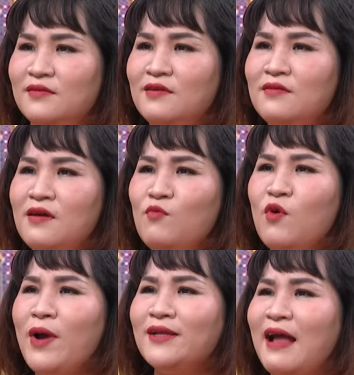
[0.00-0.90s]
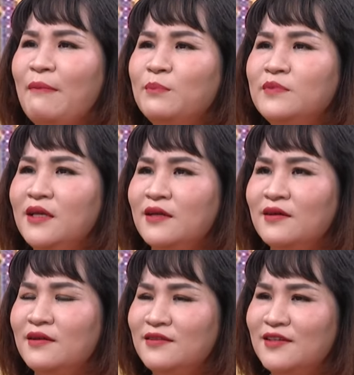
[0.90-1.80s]
nó nó không có quan tâm gì
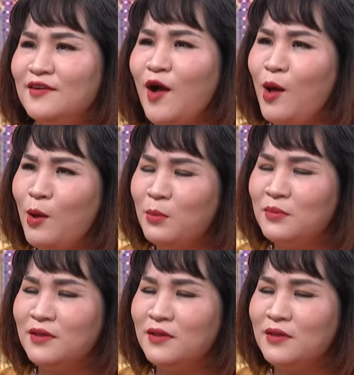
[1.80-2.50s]
hết có không